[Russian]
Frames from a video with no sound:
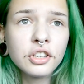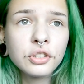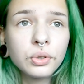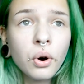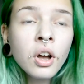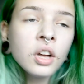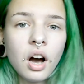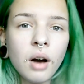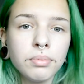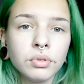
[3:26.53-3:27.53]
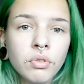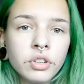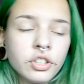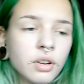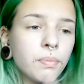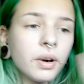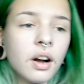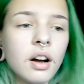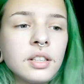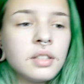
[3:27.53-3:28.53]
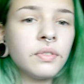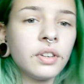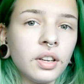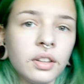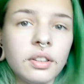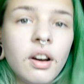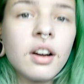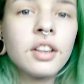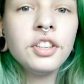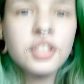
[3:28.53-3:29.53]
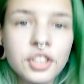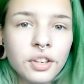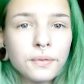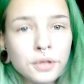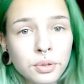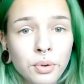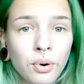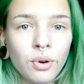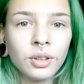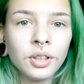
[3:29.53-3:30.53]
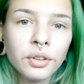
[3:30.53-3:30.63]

что обложка показывает о а книжке все.